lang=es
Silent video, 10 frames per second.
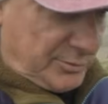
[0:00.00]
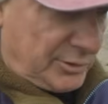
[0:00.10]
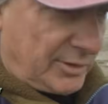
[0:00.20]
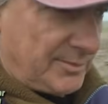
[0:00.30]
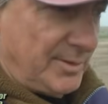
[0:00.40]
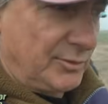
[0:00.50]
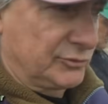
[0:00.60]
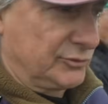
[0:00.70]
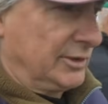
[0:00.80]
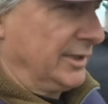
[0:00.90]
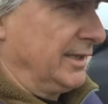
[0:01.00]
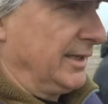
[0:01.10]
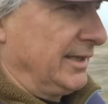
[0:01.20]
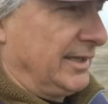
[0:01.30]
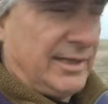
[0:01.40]
Bueno, armamos
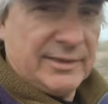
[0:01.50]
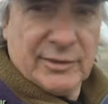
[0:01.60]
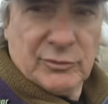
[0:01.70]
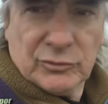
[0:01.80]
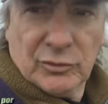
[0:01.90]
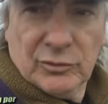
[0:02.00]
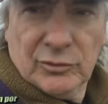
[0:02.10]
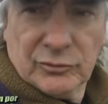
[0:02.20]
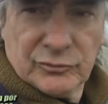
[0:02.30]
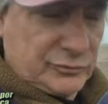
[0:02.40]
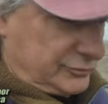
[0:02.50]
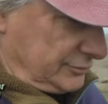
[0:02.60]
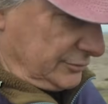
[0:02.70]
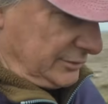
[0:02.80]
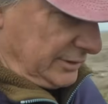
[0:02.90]
este, con todos los
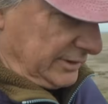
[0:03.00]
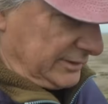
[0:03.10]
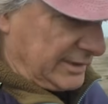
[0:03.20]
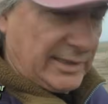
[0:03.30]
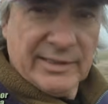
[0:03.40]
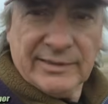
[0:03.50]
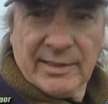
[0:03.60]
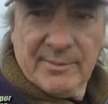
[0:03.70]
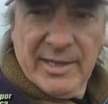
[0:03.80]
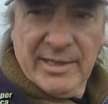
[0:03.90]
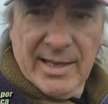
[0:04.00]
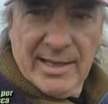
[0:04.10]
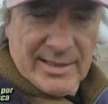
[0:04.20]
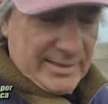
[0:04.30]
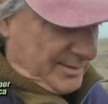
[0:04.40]
este, caña
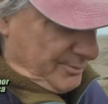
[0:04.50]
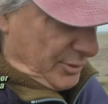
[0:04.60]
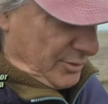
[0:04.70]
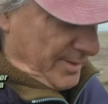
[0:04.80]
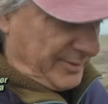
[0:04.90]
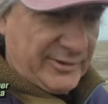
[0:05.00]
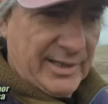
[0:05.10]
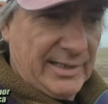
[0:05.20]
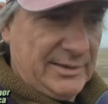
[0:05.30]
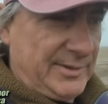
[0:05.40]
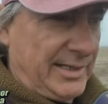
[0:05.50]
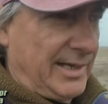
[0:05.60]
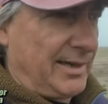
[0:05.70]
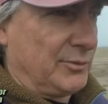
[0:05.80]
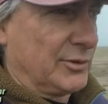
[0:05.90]
intermedia, caña un poco más pesada,
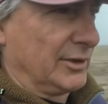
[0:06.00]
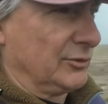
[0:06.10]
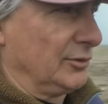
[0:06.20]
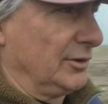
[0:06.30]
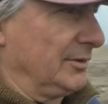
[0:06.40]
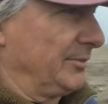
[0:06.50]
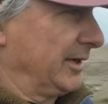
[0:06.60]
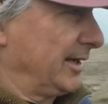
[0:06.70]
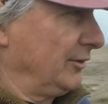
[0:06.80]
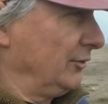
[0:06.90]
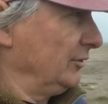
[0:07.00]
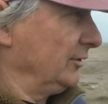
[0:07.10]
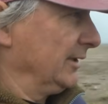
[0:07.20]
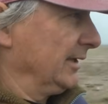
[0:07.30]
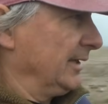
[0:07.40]
liviana, buscando el pescado.
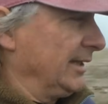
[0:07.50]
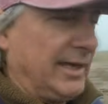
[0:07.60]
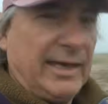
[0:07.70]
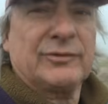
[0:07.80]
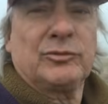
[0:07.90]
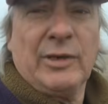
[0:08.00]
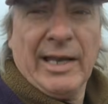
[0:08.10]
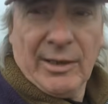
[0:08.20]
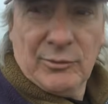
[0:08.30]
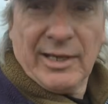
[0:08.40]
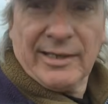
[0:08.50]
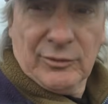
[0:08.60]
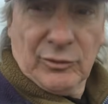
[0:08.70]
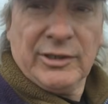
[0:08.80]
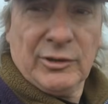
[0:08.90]
Es una laguna que
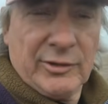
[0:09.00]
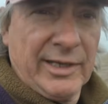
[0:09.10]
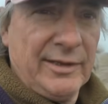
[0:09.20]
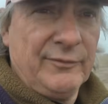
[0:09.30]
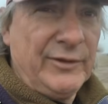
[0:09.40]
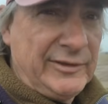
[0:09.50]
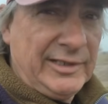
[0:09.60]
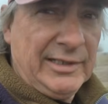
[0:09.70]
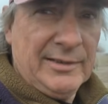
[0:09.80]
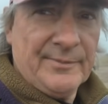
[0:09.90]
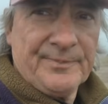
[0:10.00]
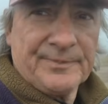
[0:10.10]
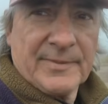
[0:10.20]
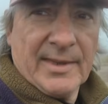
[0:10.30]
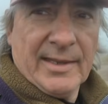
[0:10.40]
nos dijeron que es difícil,
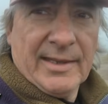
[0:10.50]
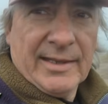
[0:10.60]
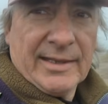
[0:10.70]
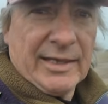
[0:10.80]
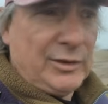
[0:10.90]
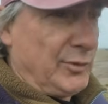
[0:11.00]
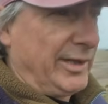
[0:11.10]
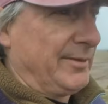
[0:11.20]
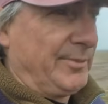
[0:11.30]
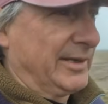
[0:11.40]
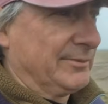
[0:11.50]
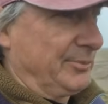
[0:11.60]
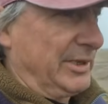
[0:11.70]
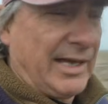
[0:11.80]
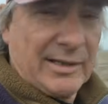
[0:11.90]
que no es de
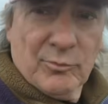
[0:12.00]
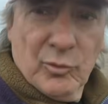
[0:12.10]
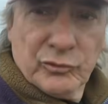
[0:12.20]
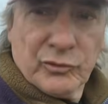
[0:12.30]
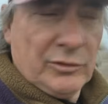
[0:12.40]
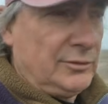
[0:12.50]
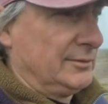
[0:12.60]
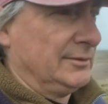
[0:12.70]
picar mucho.